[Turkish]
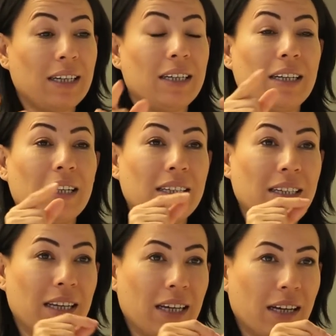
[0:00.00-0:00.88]
ilgili
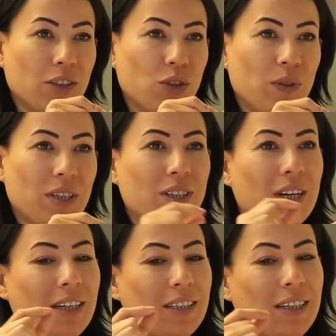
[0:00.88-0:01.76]
yeni
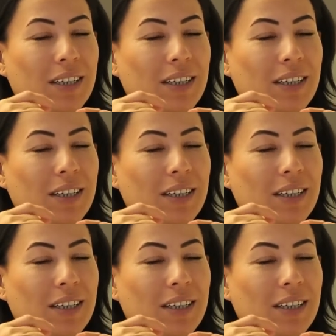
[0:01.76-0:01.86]
alışverişler,